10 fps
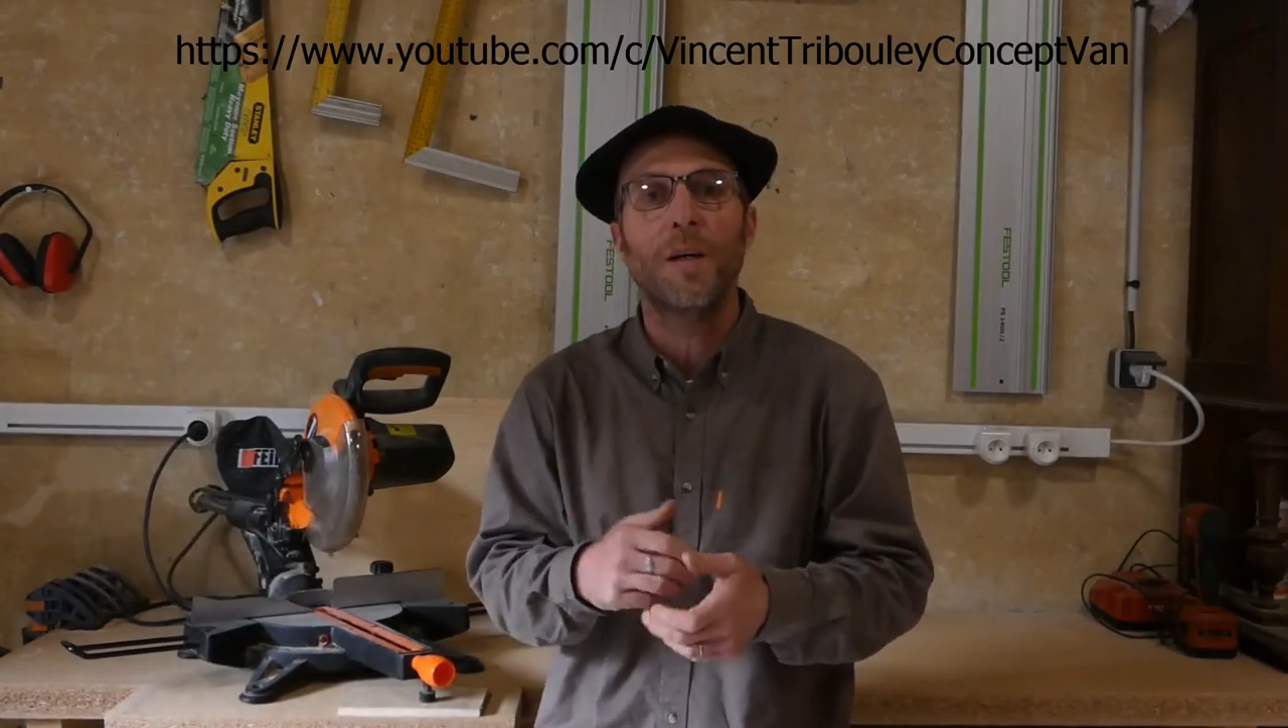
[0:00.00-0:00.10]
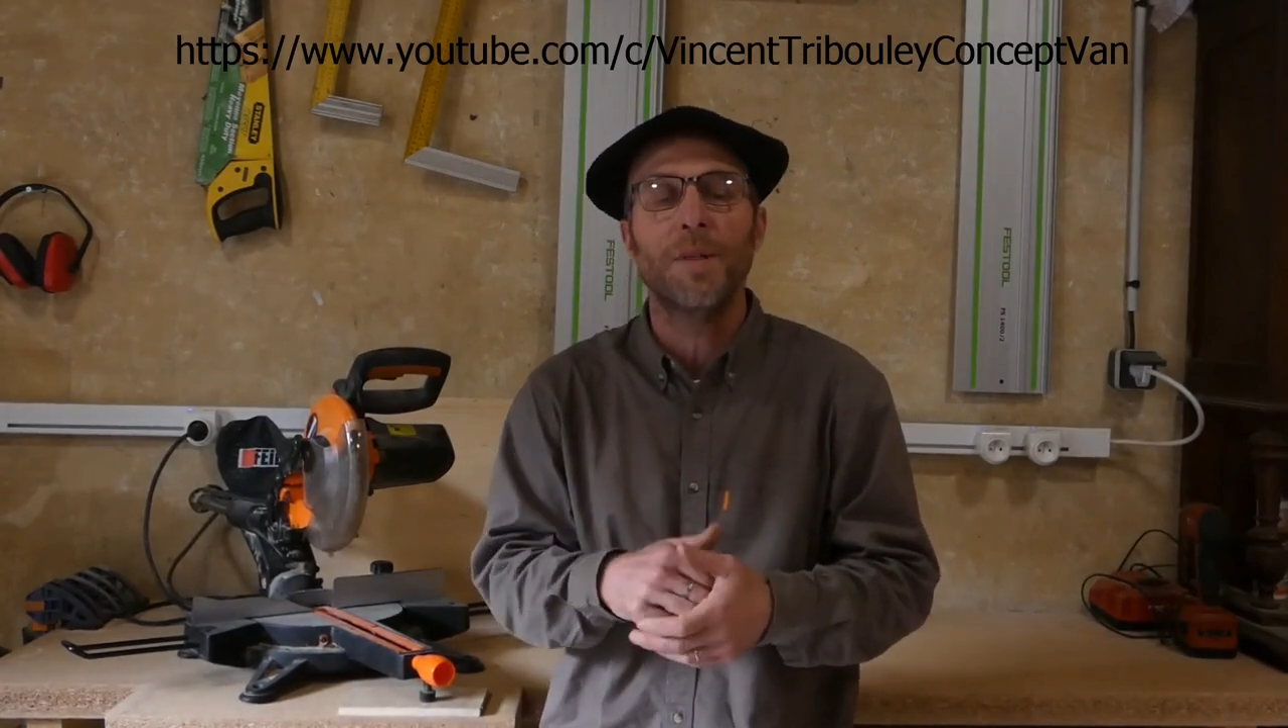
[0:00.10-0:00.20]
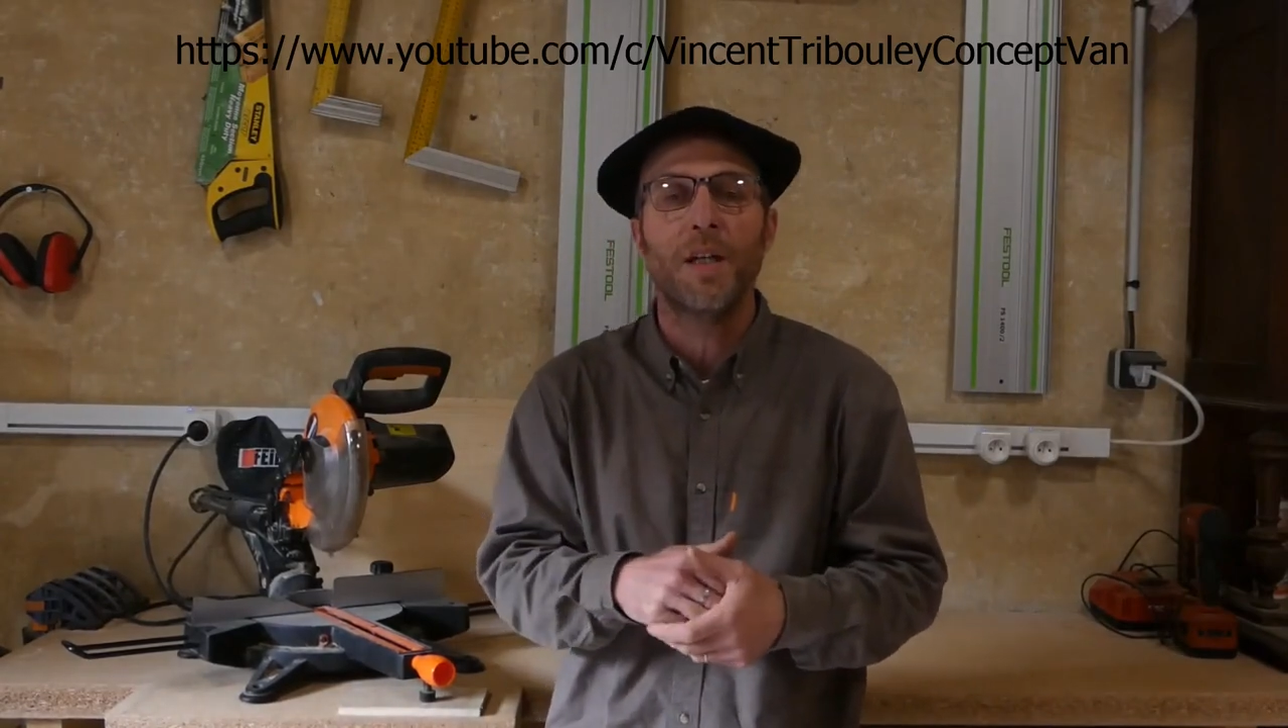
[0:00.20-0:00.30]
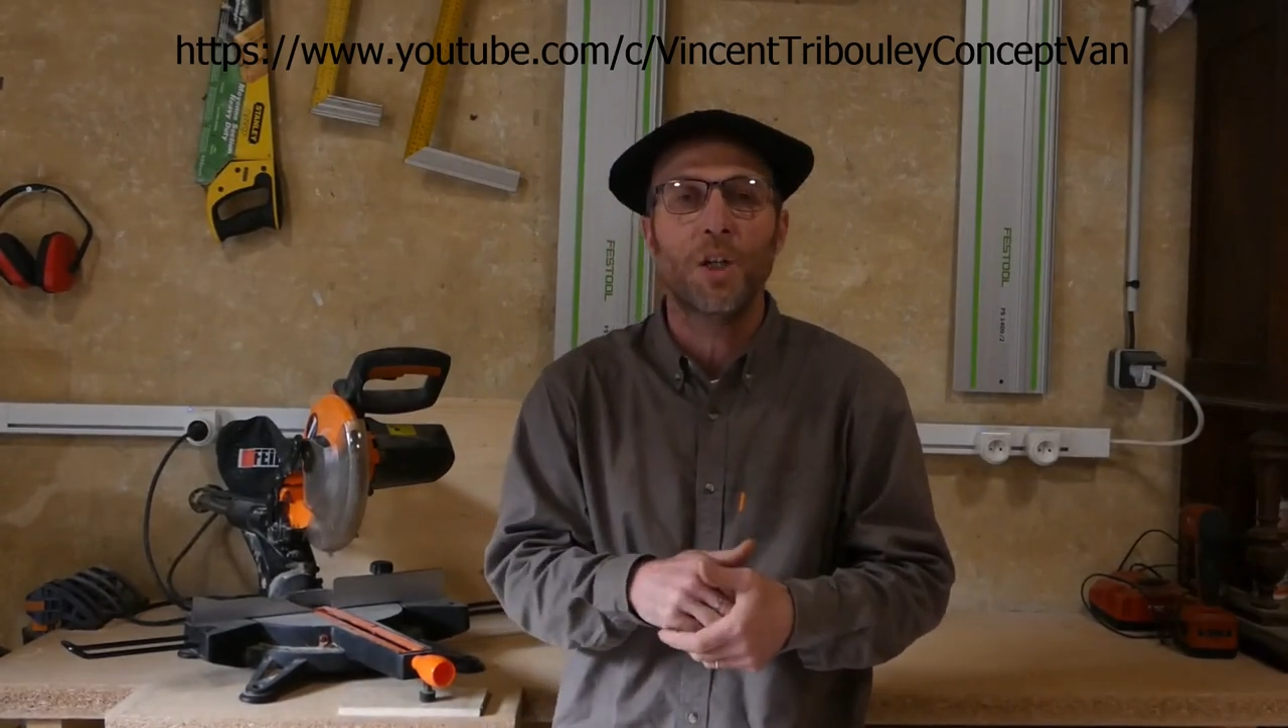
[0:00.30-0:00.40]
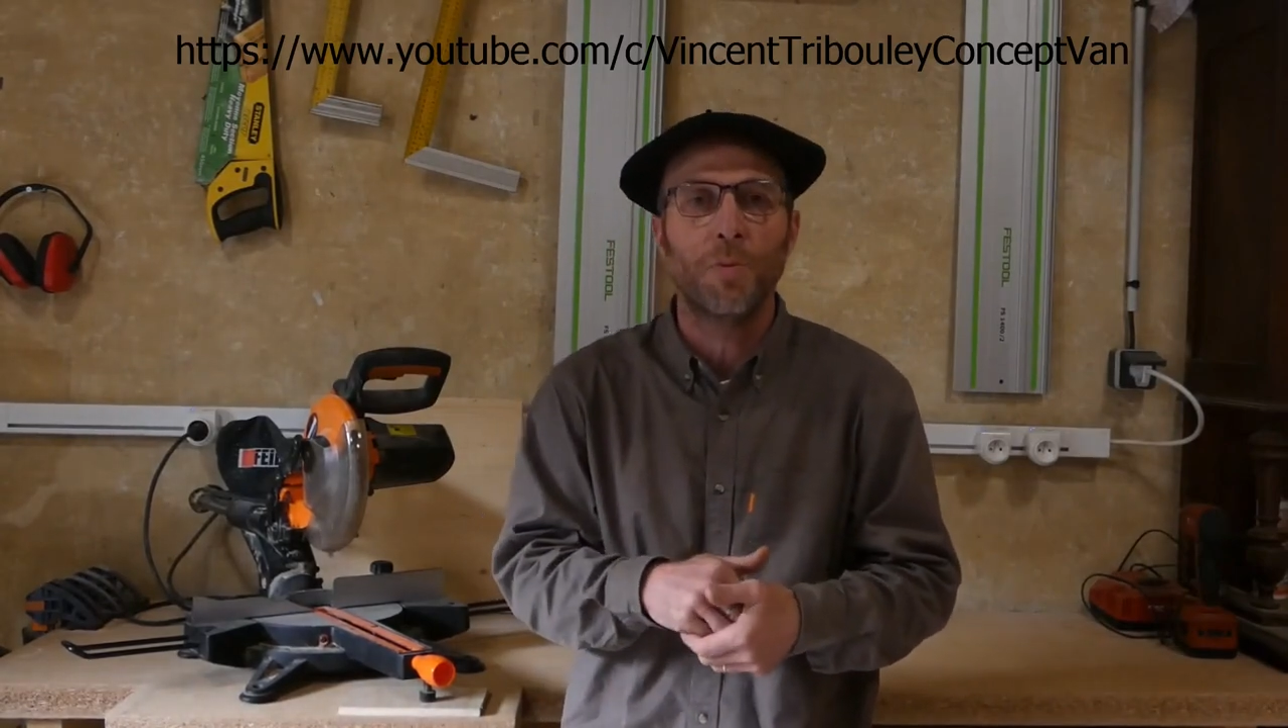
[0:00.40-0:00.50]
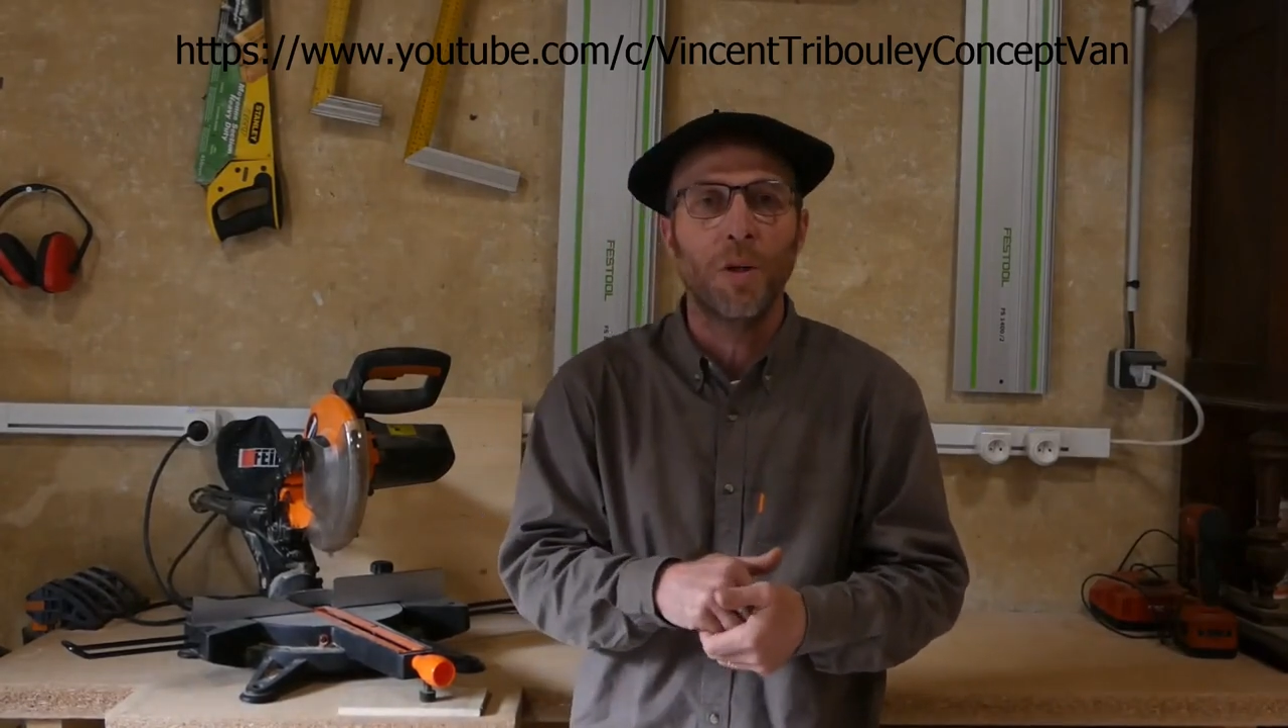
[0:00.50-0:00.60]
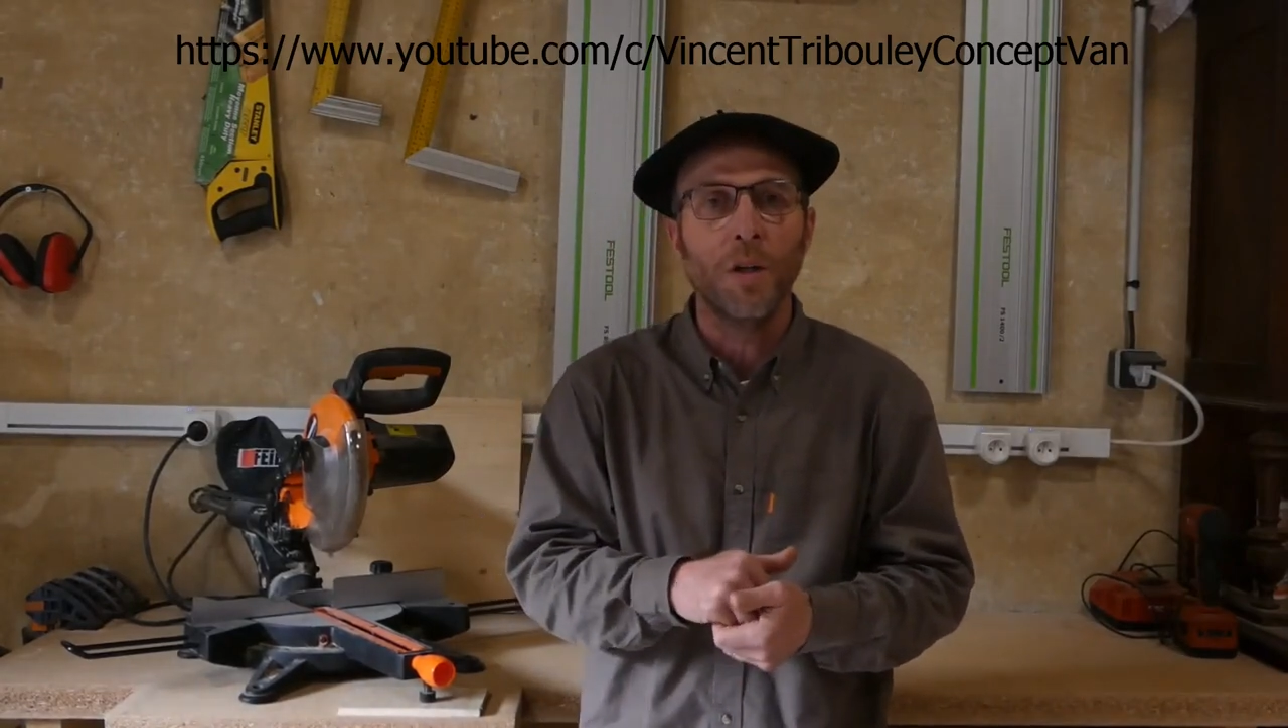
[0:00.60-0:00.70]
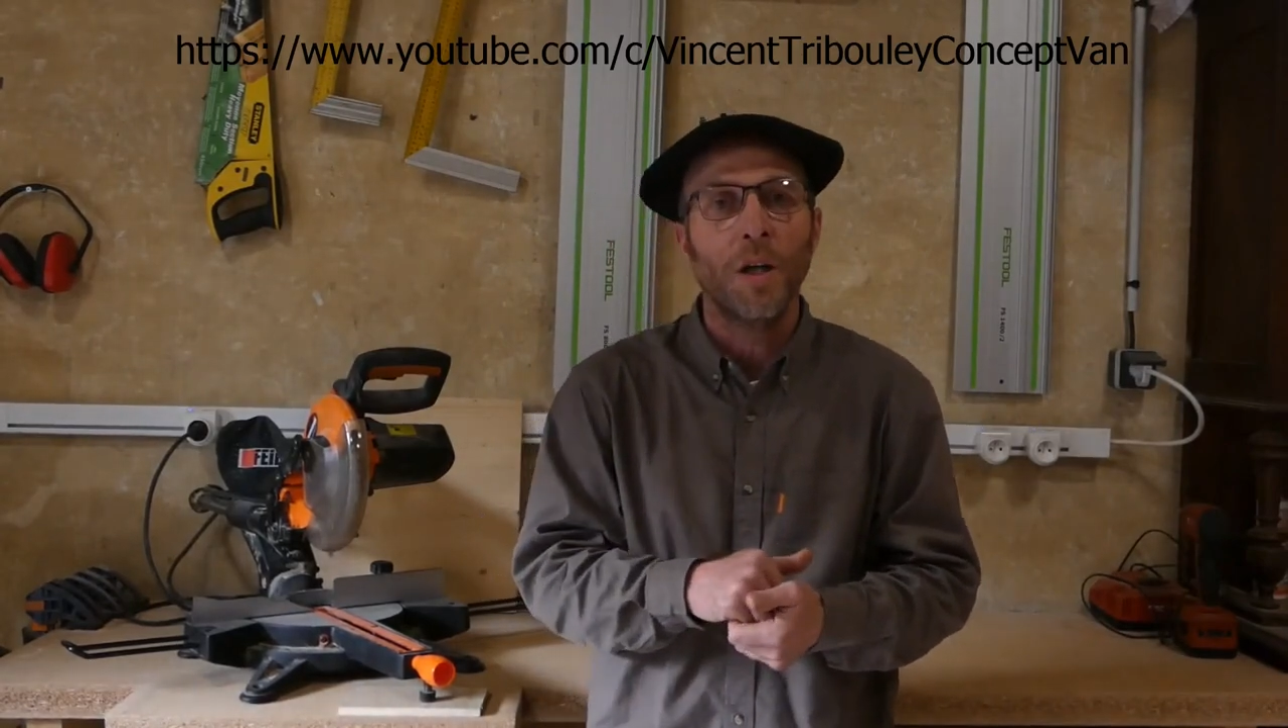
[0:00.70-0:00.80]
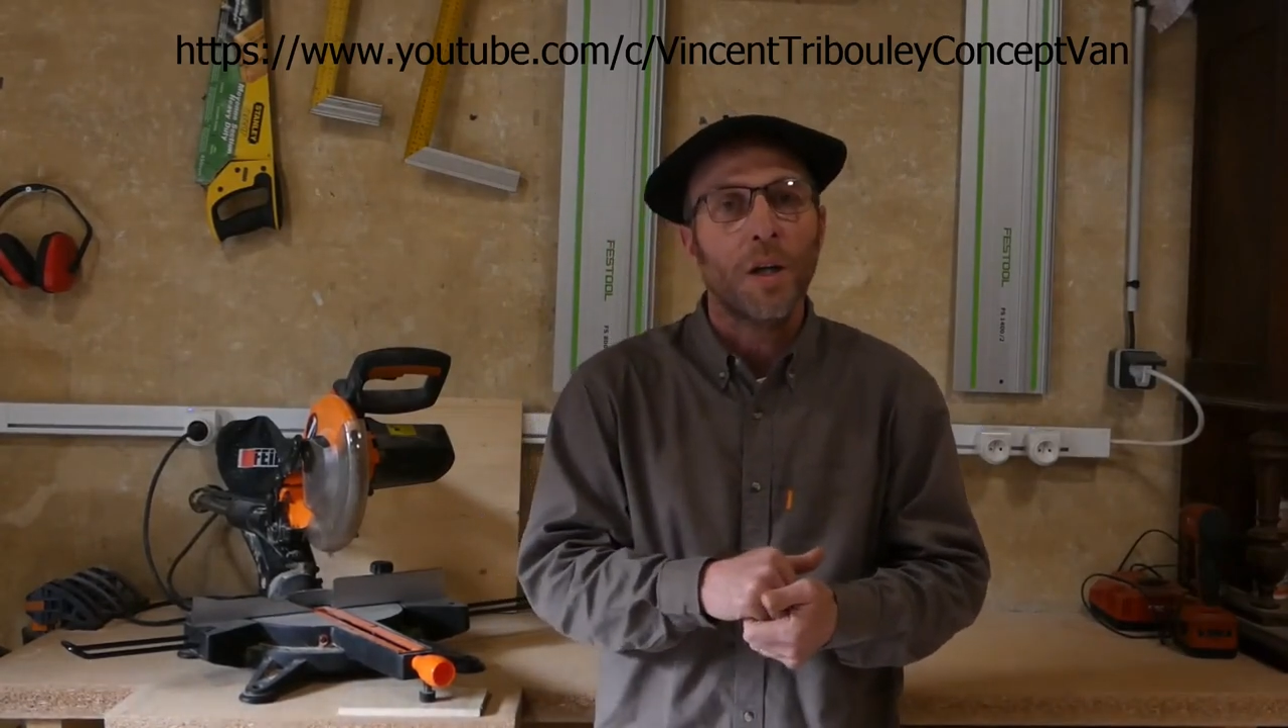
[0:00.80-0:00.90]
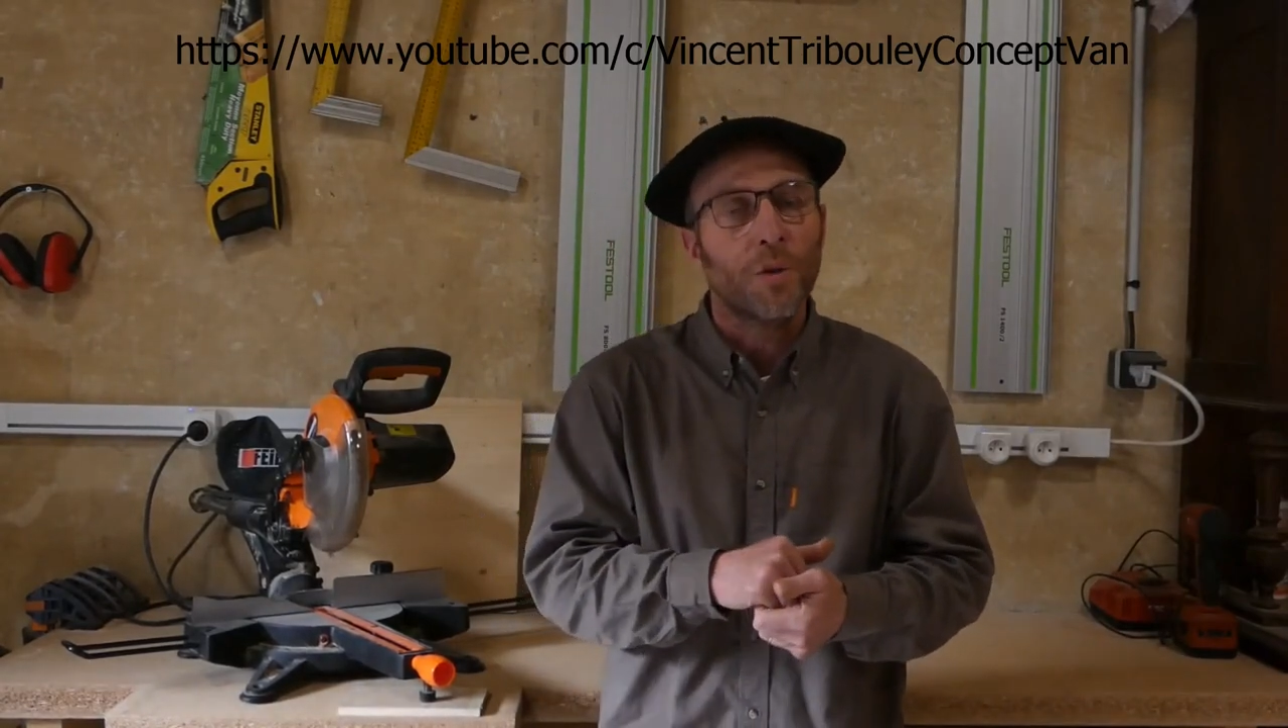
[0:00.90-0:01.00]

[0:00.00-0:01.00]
l'aménagement,